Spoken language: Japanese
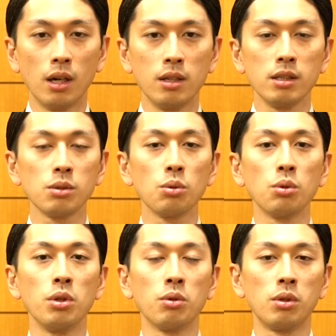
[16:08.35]
話すこ
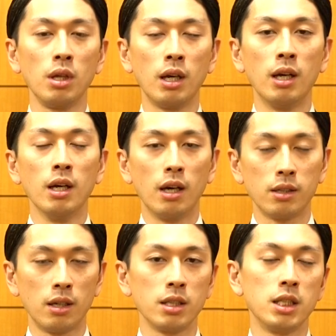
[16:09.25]
とによって
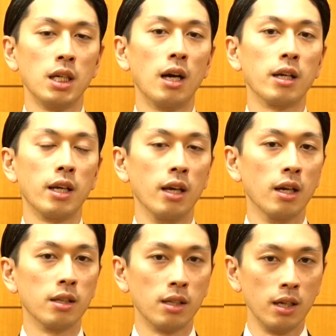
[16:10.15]
新しい発見
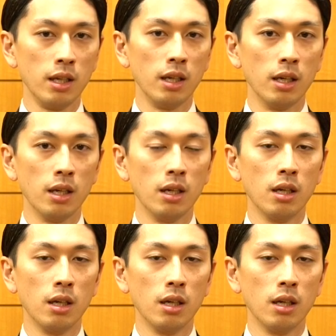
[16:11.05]
があったり